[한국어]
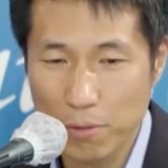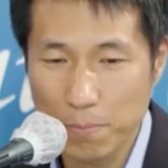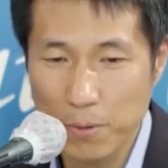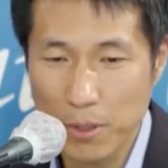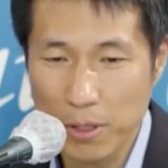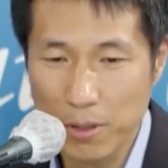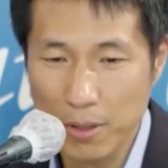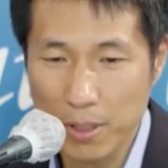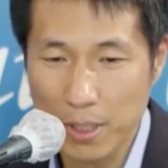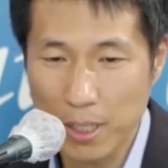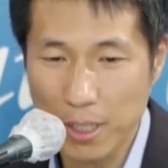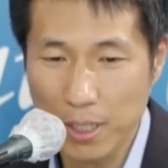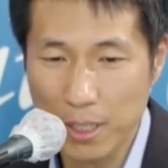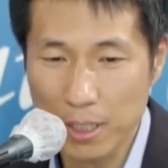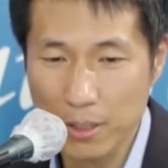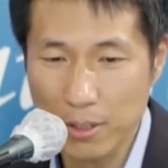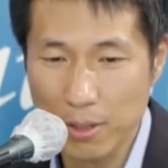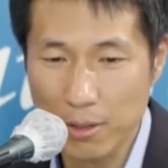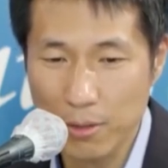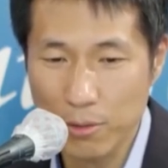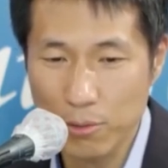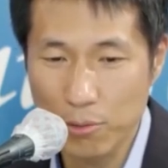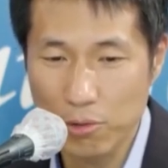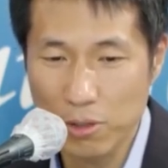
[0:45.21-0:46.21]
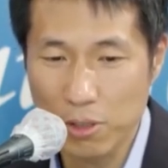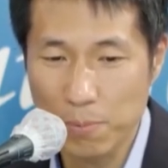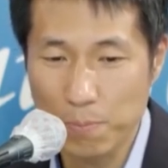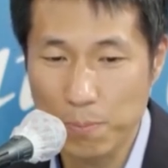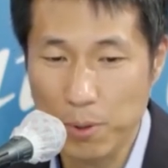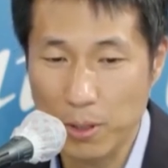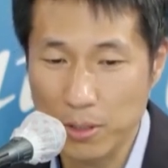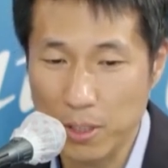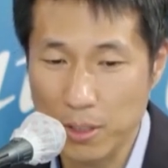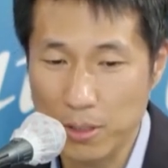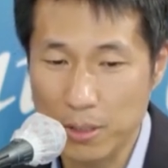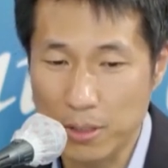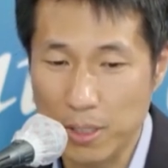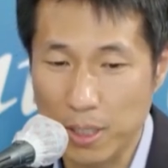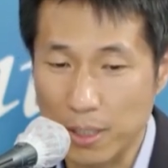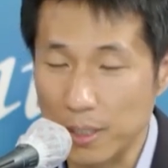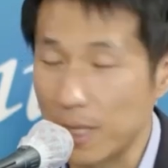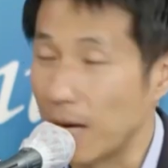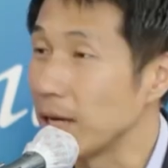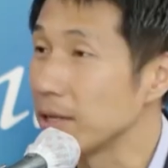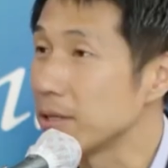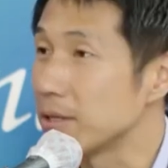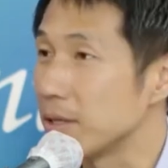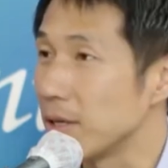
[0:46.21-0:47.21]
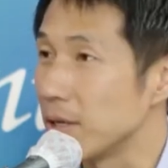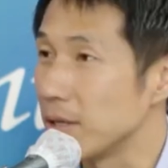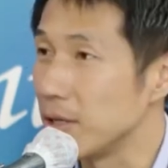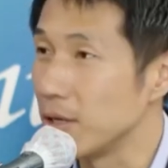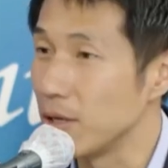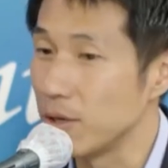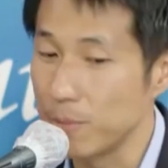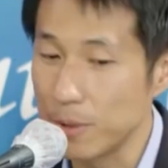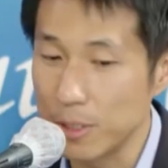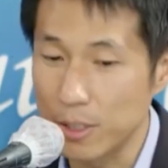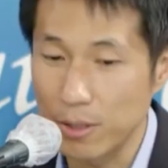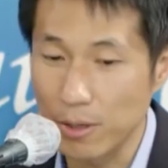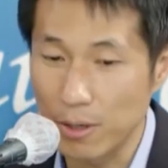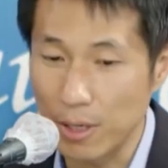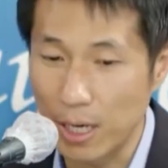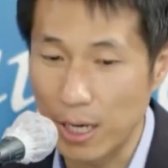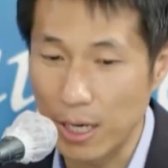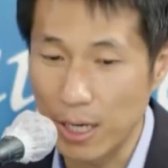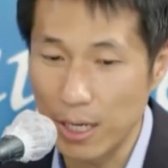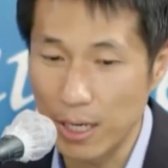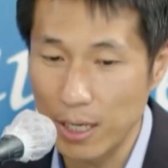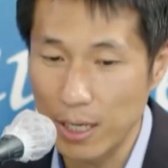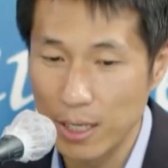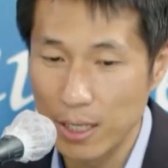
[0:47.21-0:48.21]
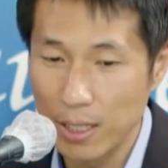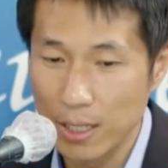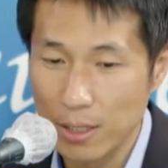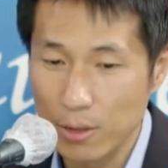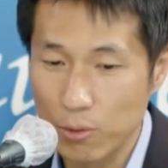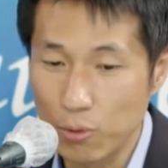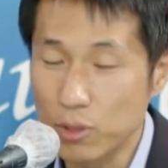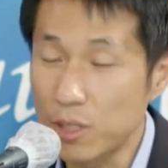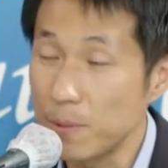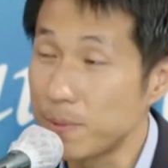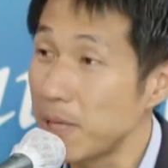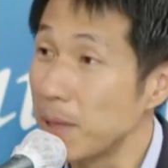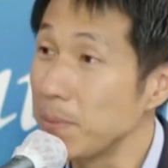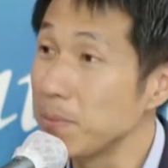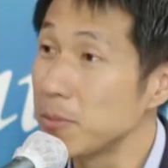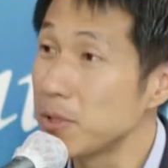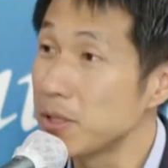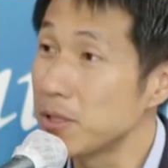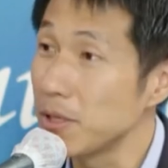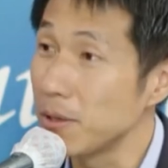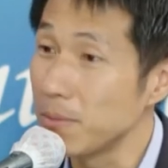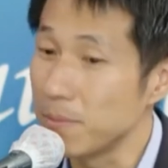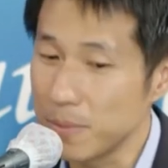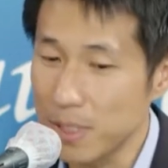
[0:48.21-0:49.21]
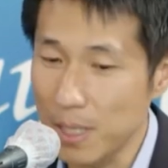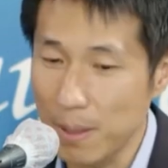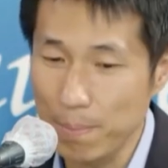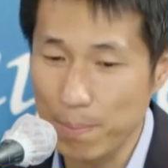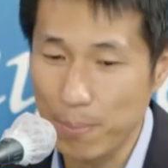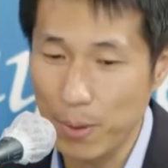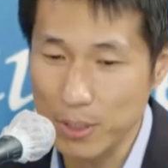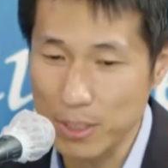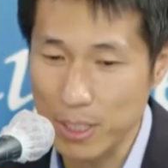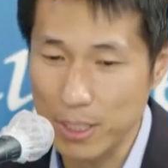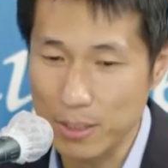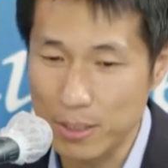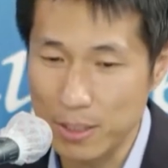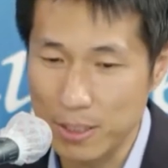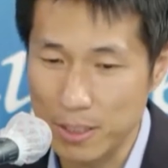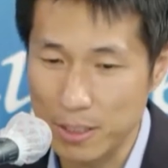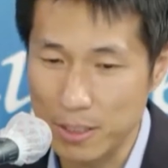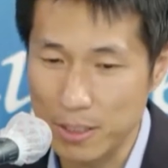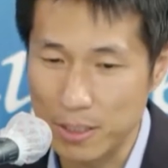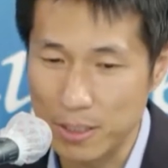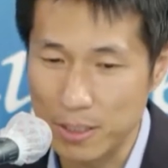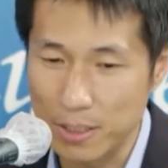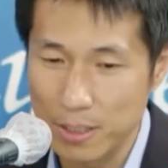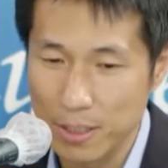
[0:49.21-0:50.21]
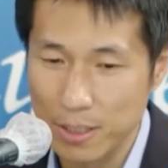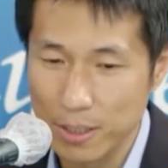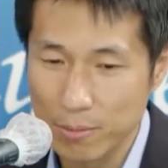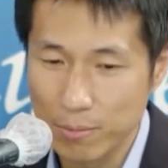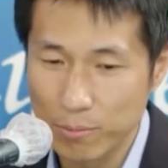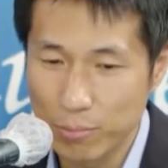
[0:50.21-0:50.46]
평가가 첫 60%대가 나왔어요. 예, 예, 리얼미터가 63.3%